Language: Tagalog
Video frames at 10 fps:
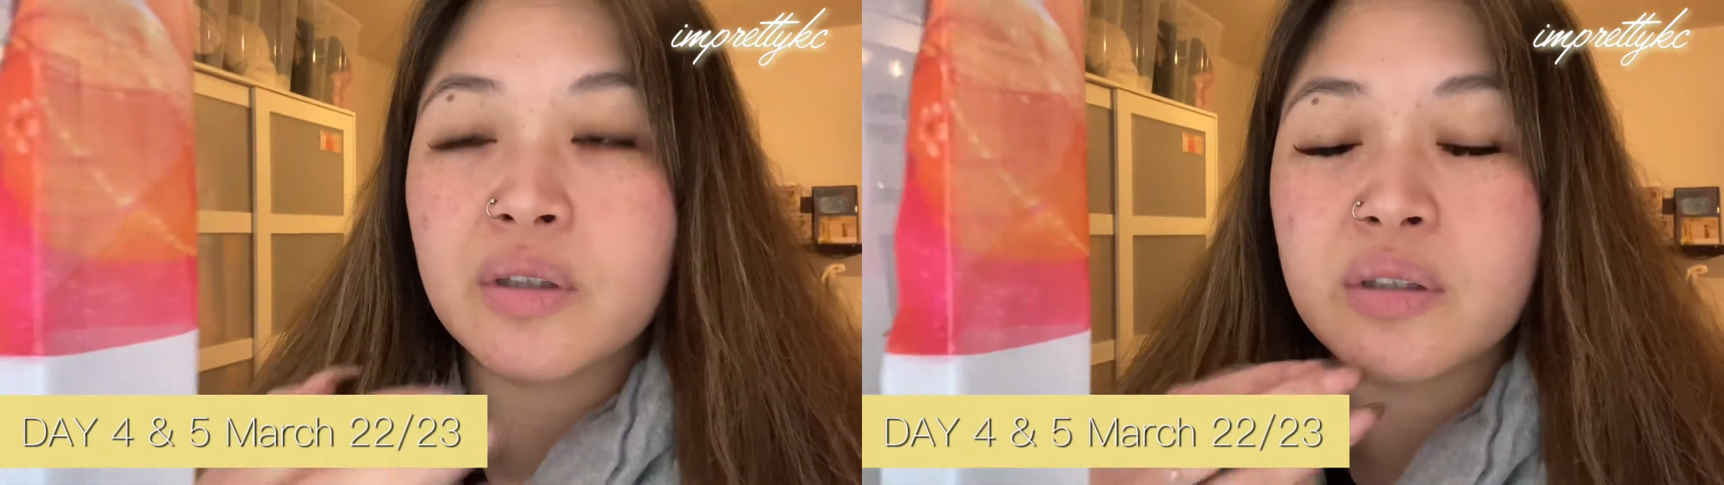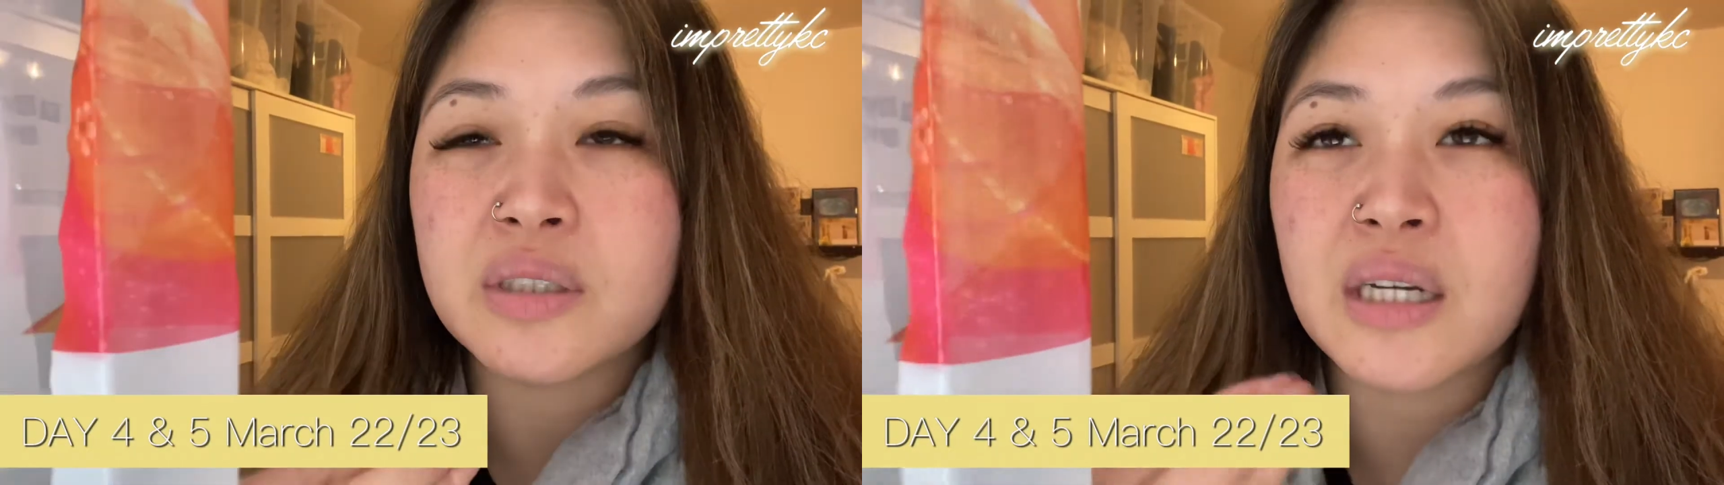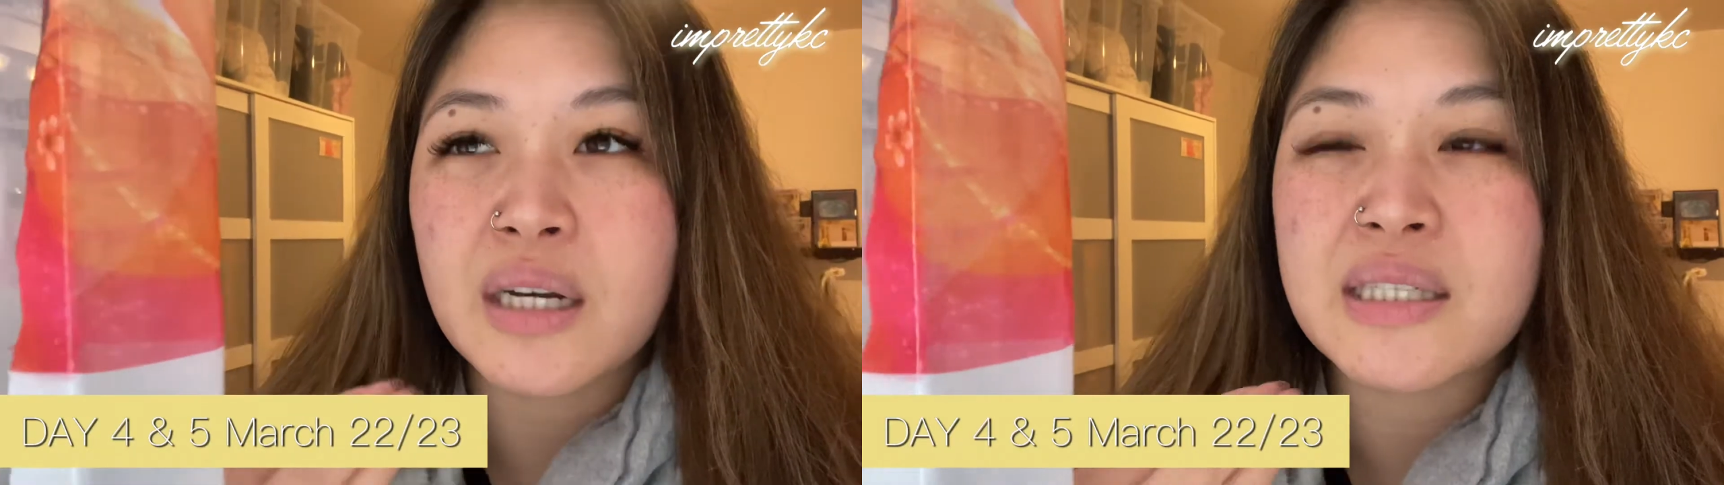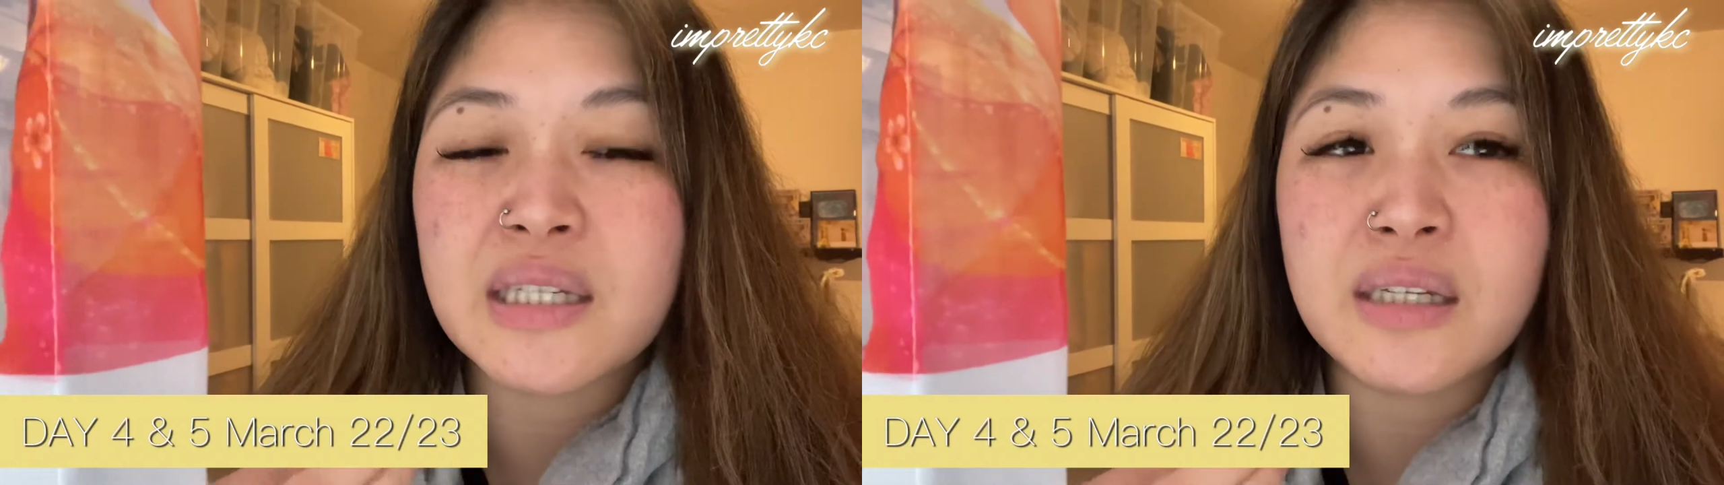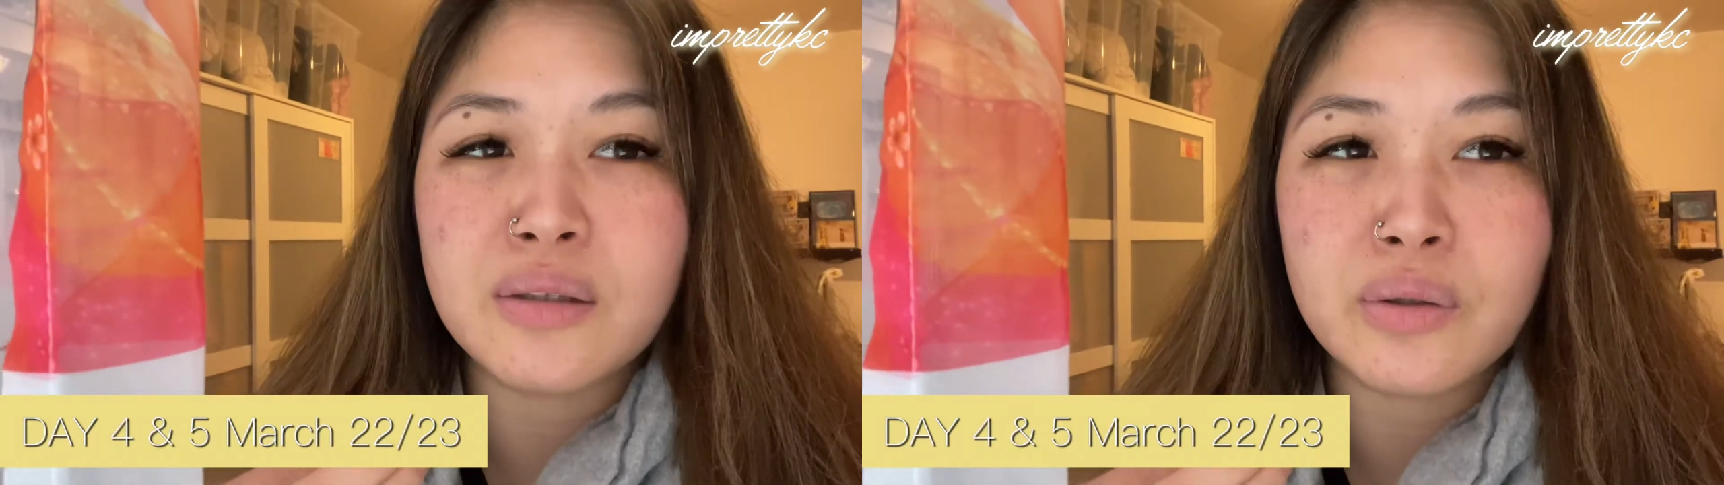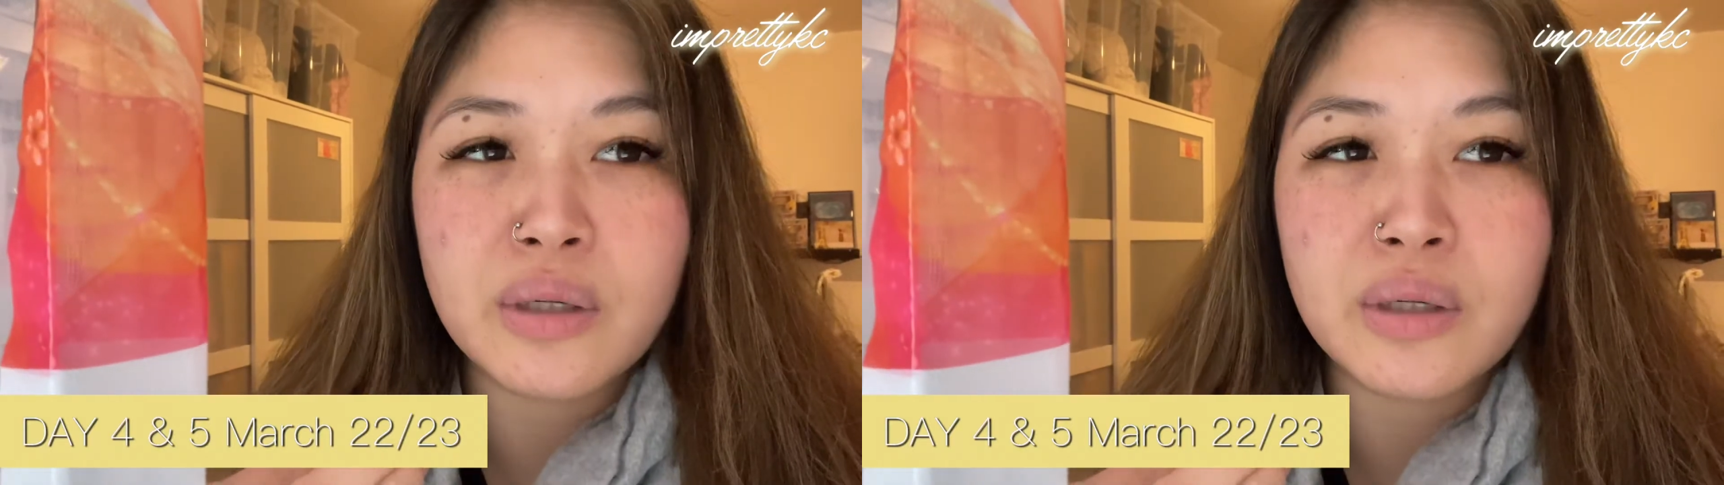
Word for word: sa skin ko